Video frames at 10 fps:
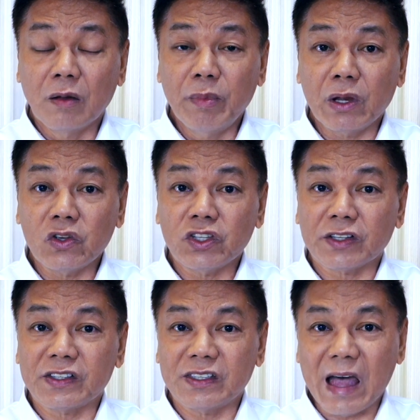meron siyang
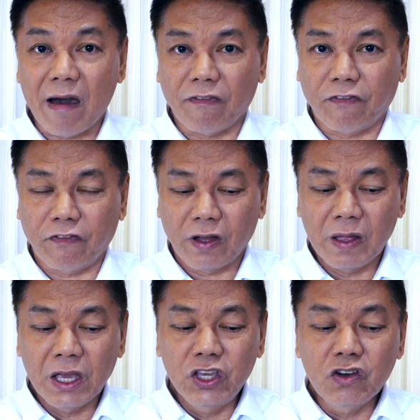staff.
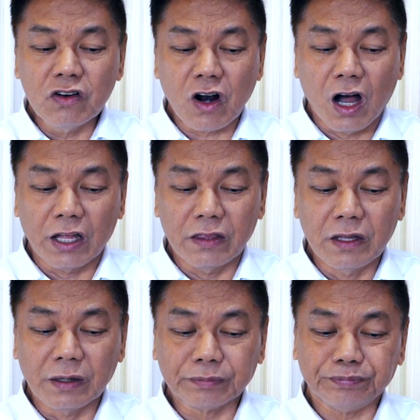Yung rod
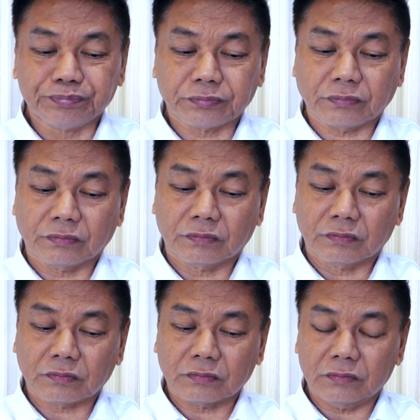
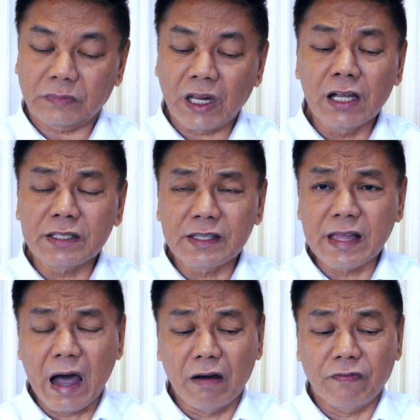at
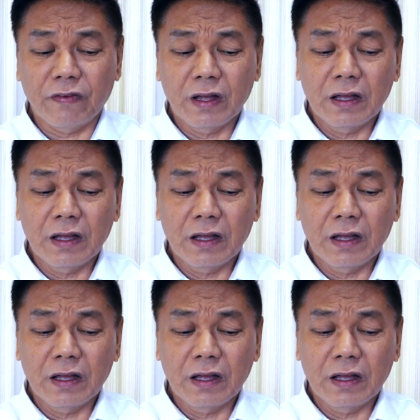staff,